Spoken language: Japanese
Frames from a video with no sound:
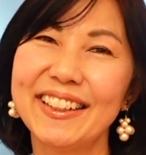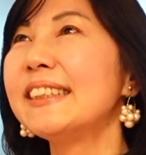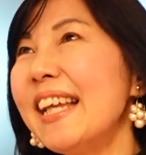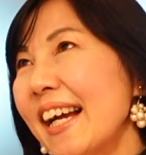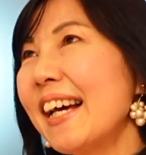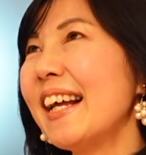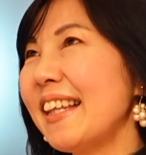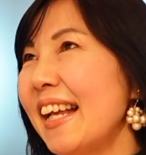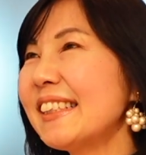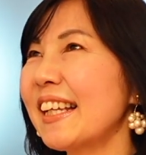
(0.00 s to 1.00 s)
せやから
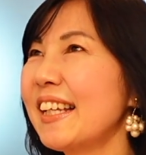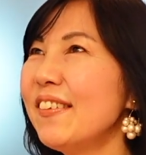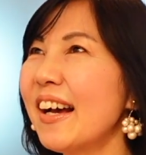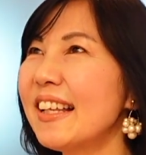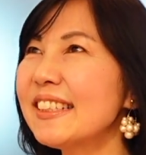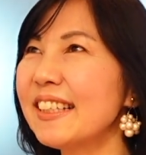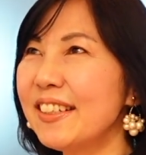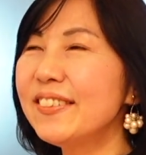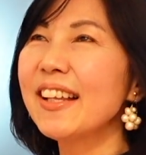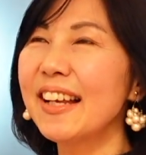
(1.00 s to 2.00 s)
ねさっきの話で
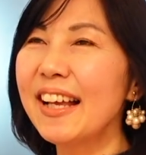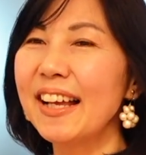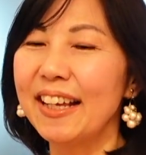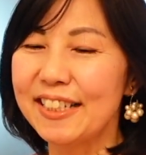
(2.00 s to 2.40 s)
言うなら